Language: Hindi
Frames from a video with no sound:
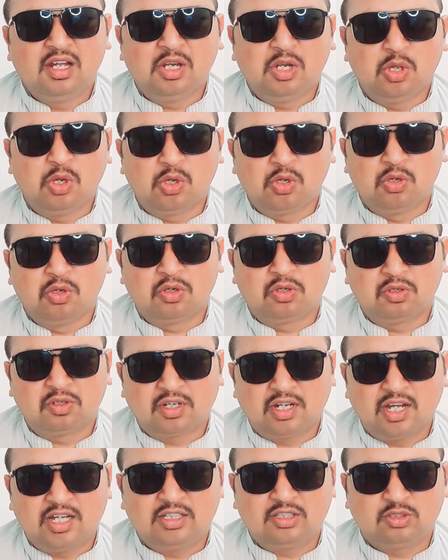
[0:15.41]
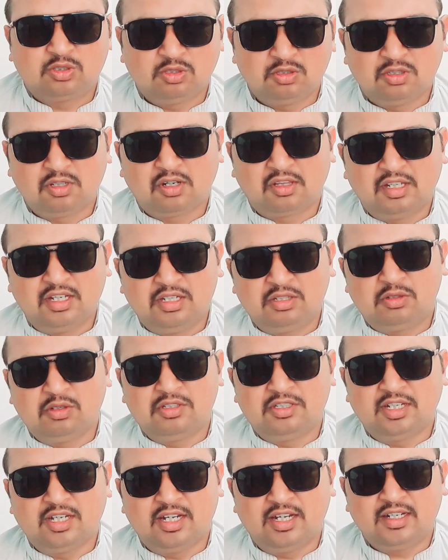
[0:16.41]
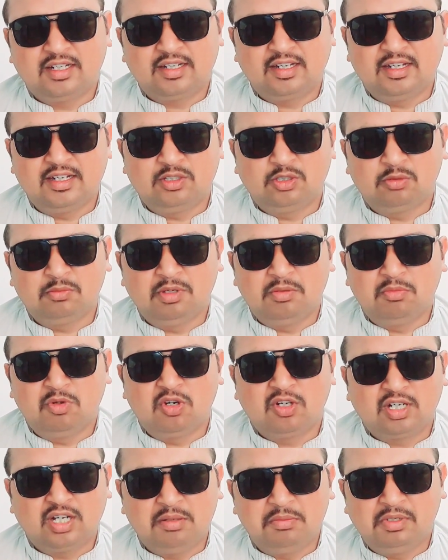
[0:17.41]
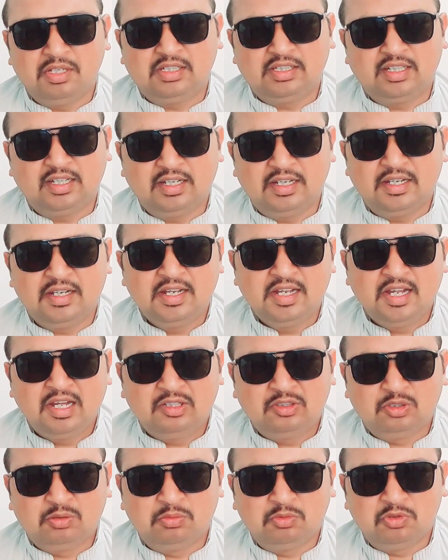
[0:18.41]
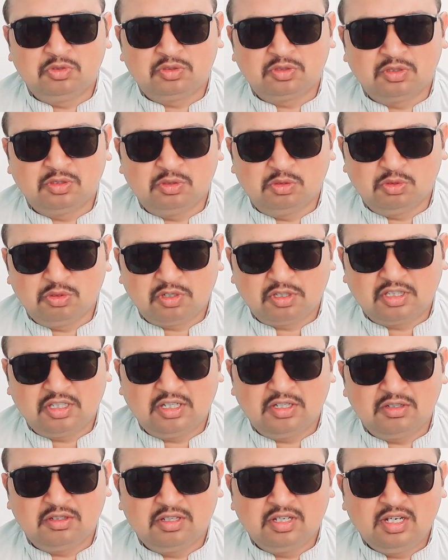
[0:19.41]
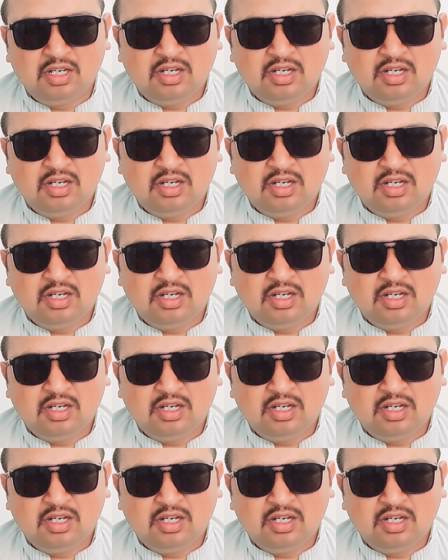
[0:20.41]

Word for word: लोगों को रात को और दिन को जहां कहीं तुम्हें मौका मिलता है तुम उनको लूटते हो